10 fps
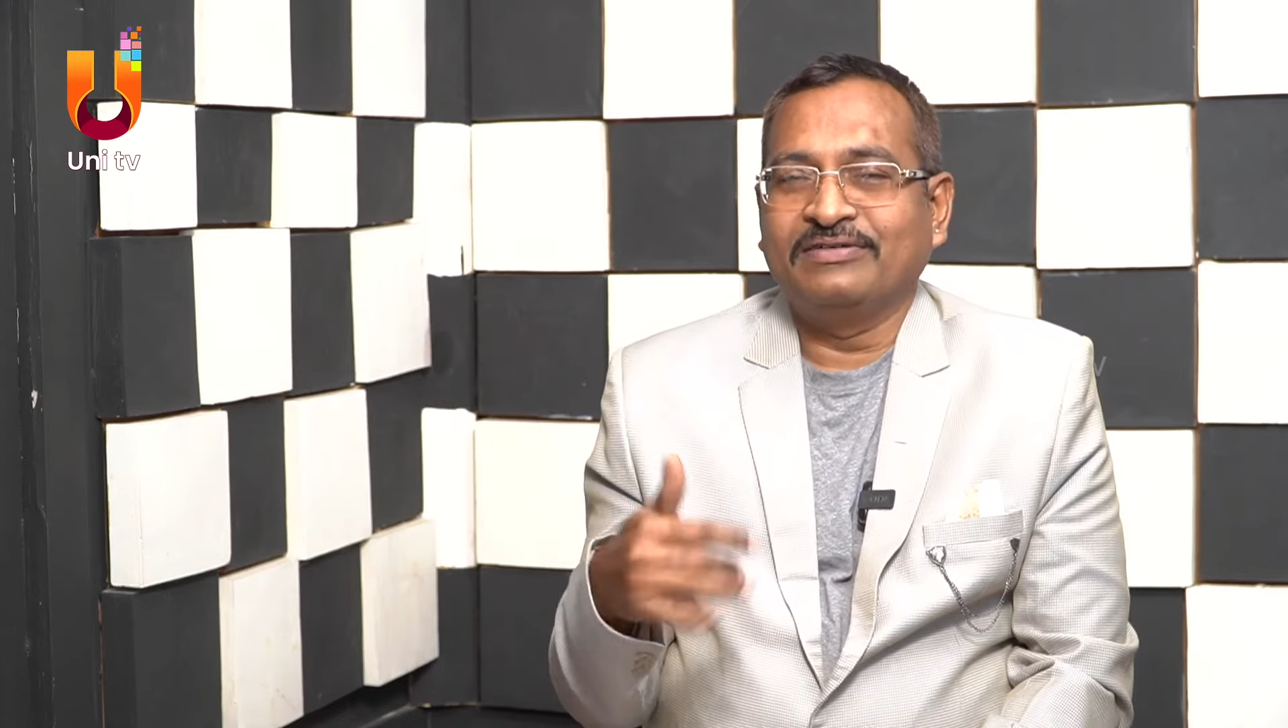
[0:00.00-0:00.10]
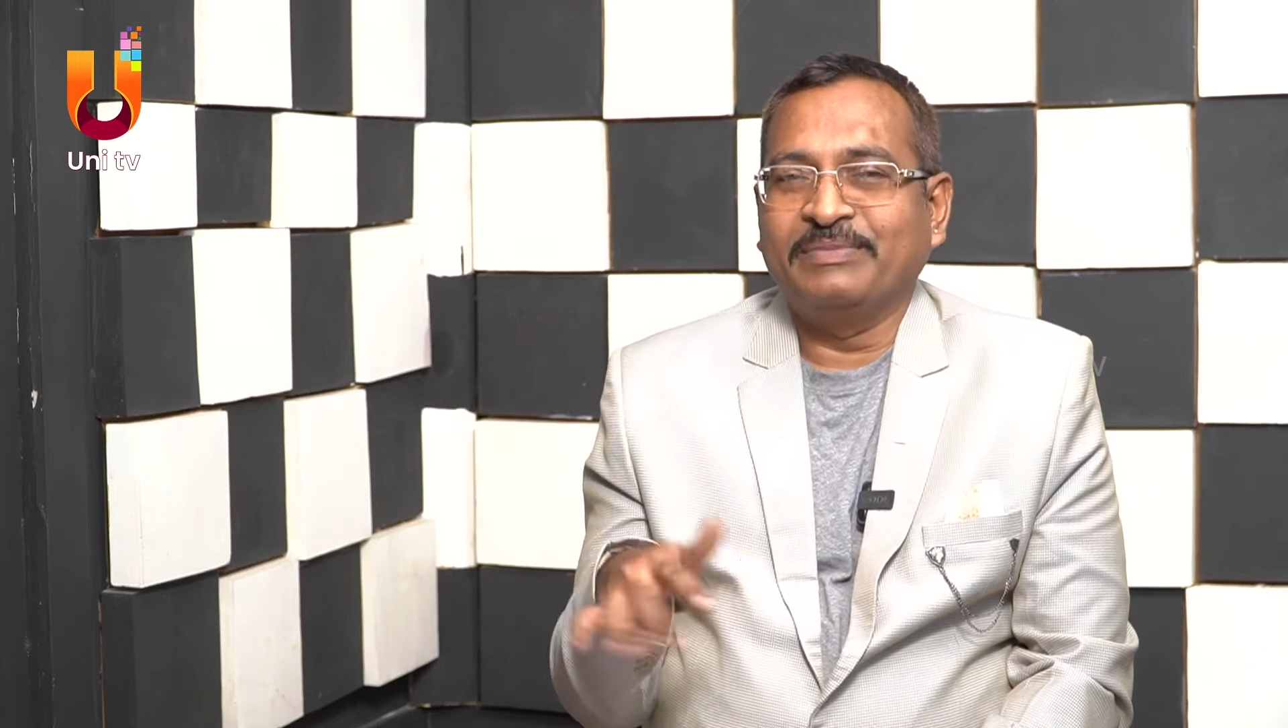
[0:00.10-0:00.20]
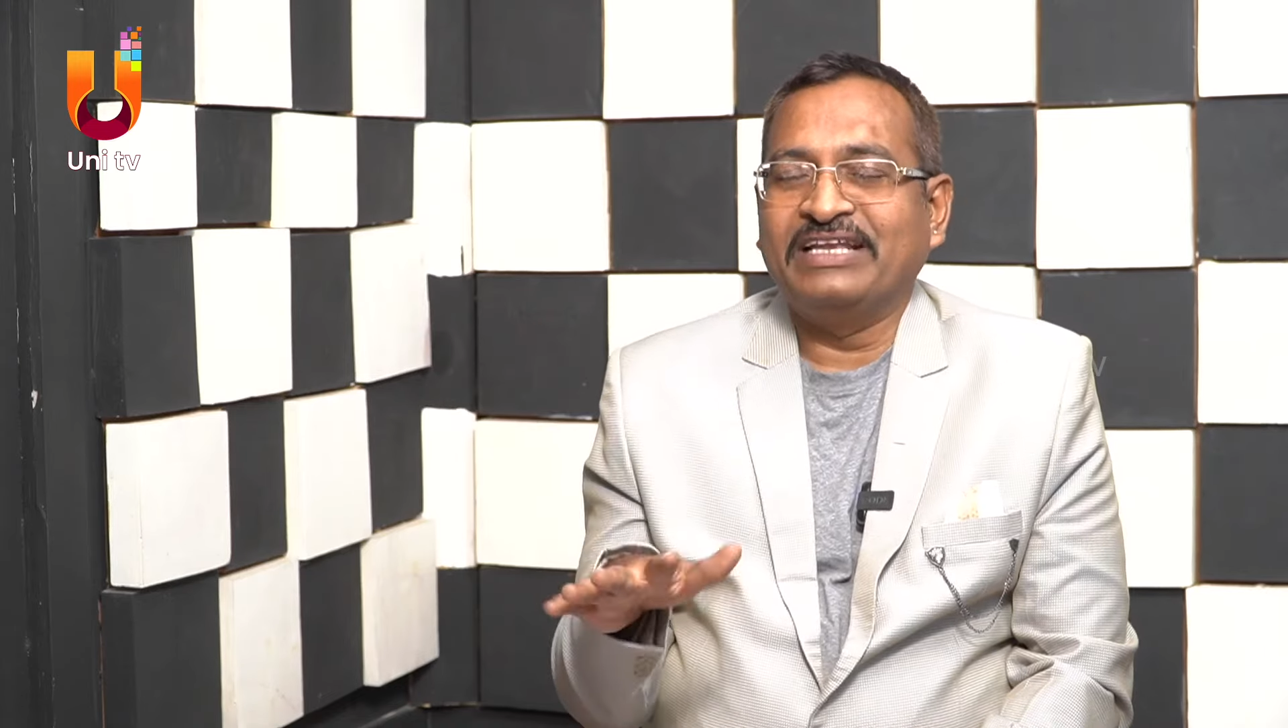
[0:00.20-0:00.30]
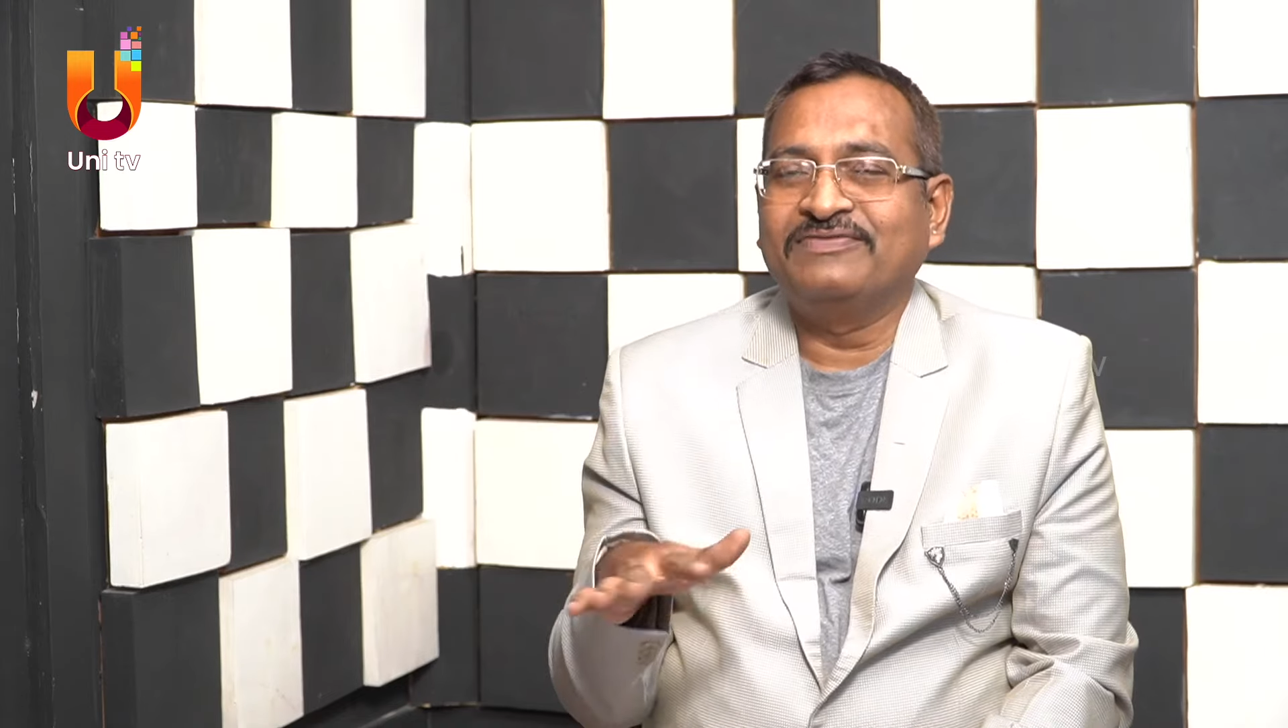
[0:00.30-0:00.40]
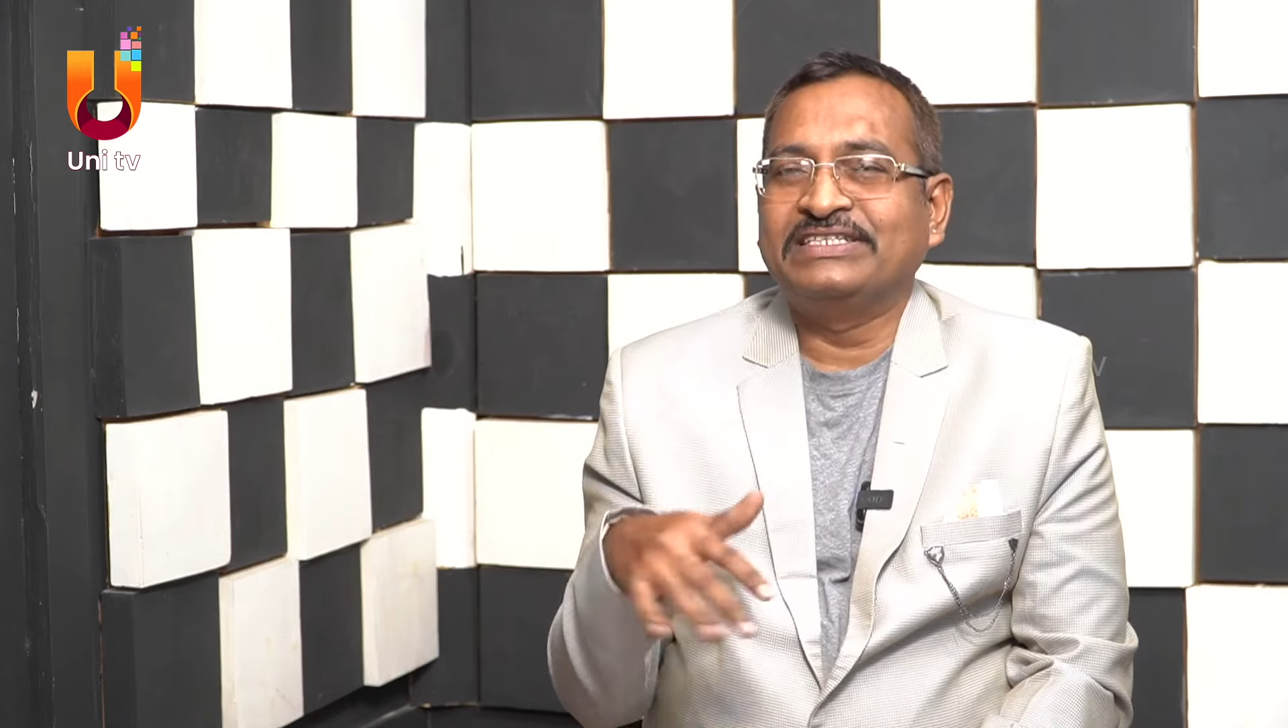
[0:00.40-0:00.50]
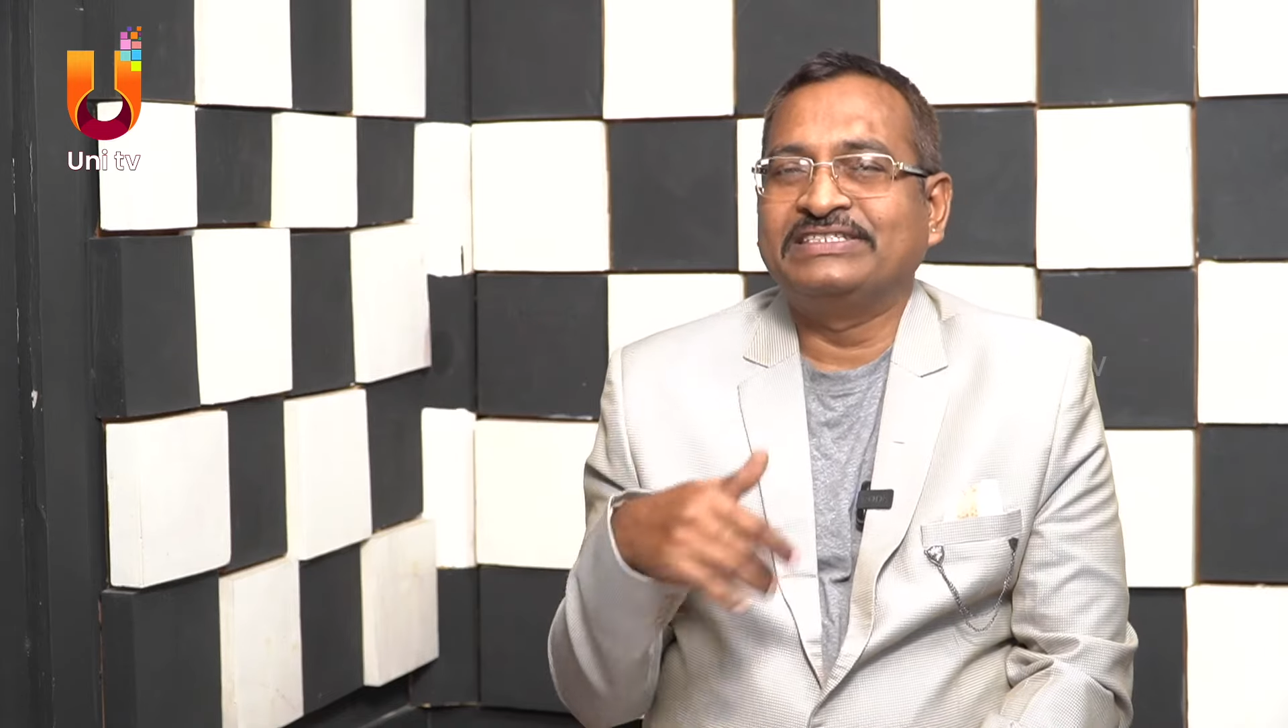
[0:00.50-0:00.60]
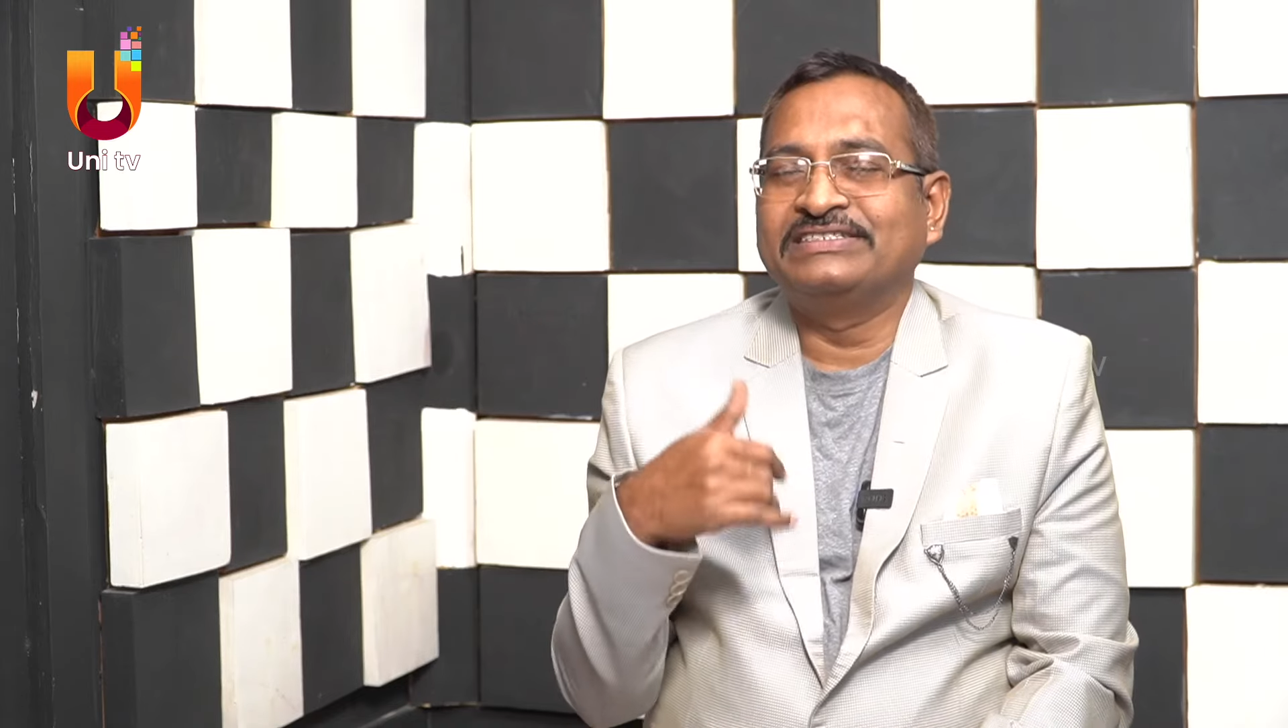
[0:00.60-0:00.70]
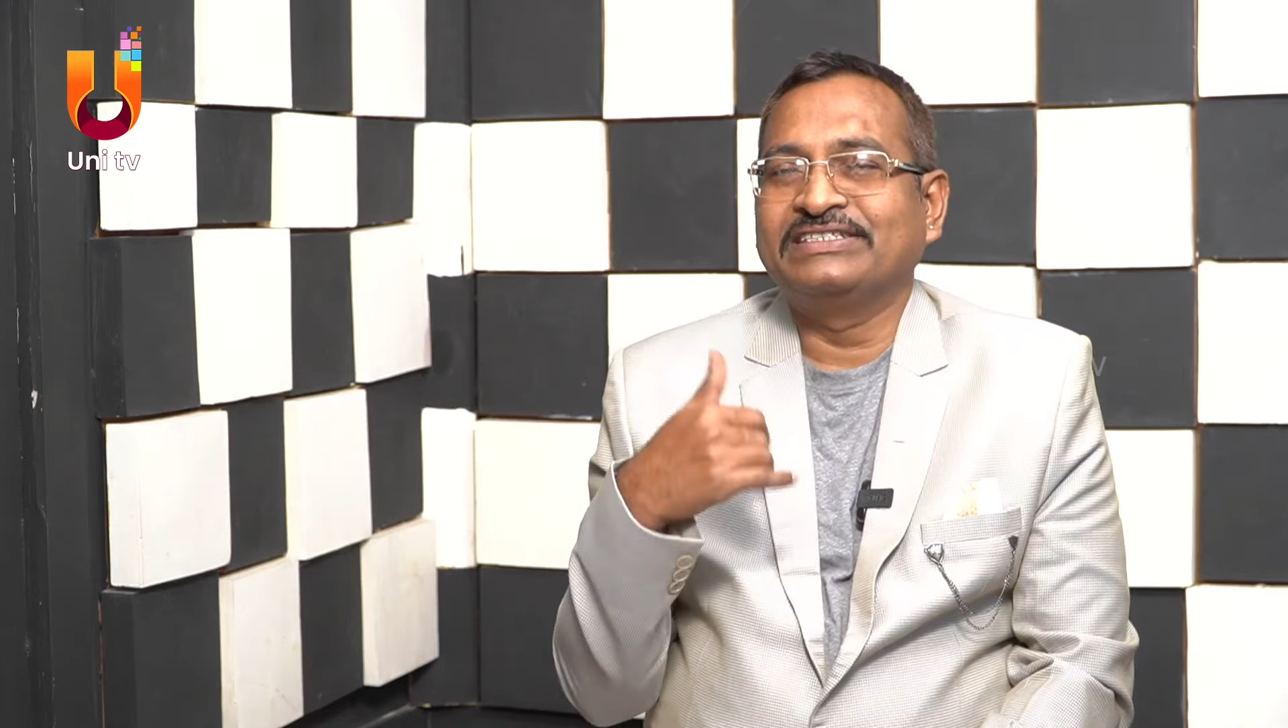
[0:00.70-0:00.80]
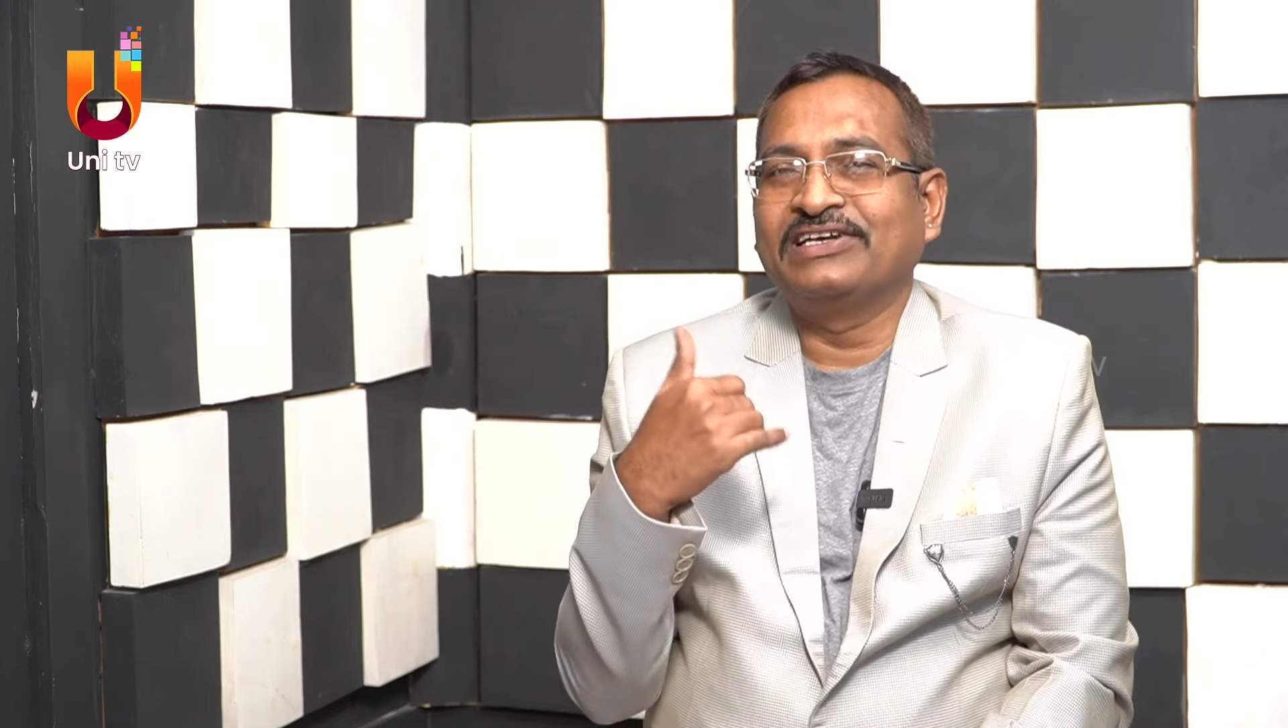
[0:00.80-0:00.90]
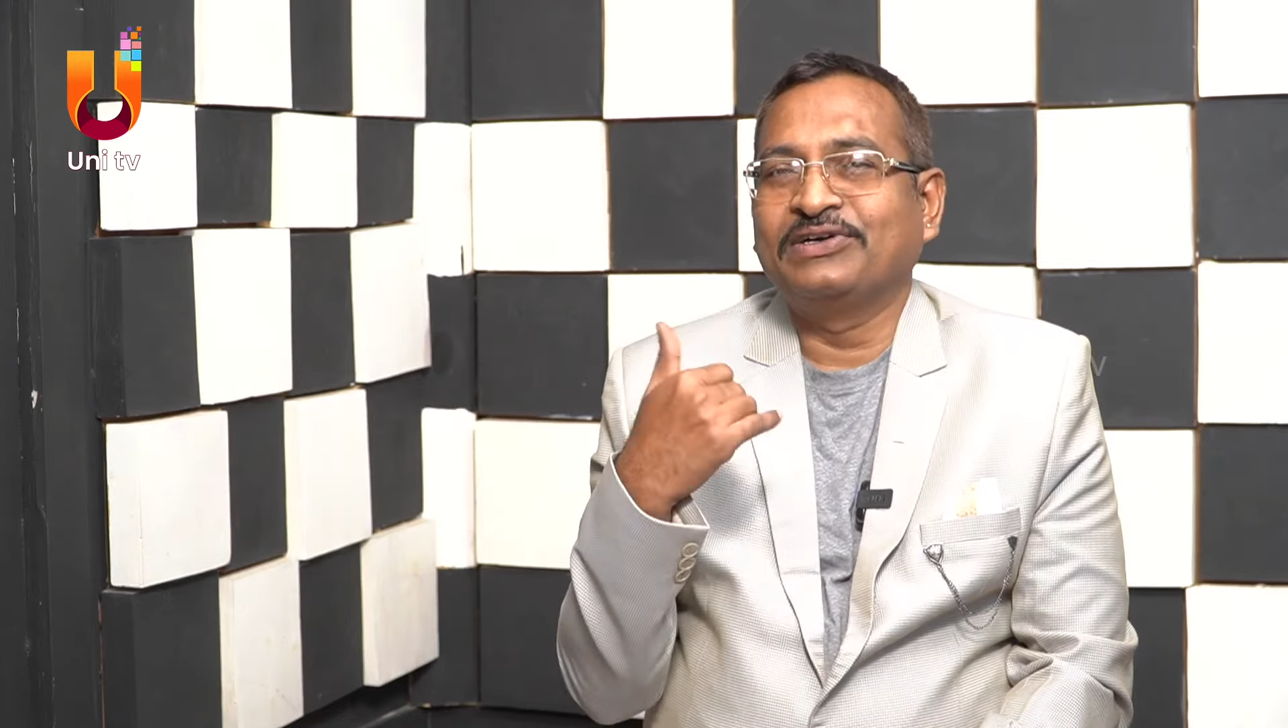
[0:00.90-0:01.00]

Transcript: మేనిఫెస్టేషన్